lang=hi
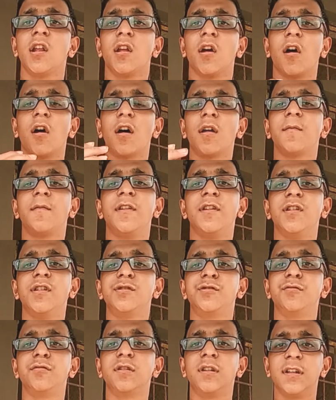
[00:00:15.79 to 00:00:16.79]
और वीडियो
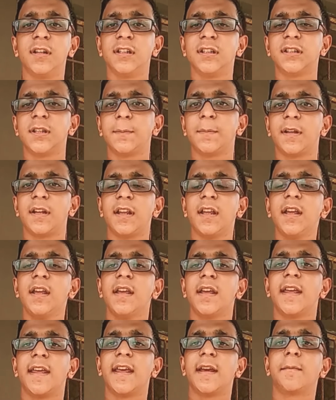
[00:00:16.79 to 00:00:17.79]
शुरू करने से पहले
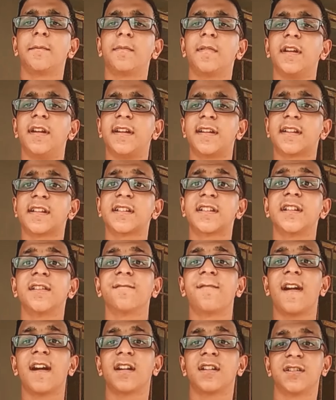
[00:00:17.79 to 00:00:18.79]
एक इंटरेस्टिंग
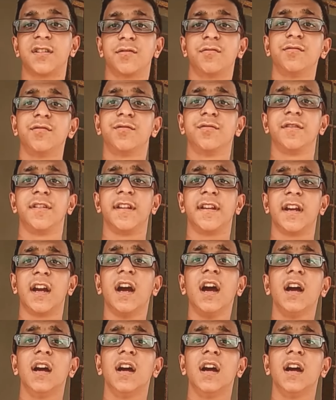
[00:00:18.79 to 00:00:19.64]
फैक्ट ज़रूर सुनिएगा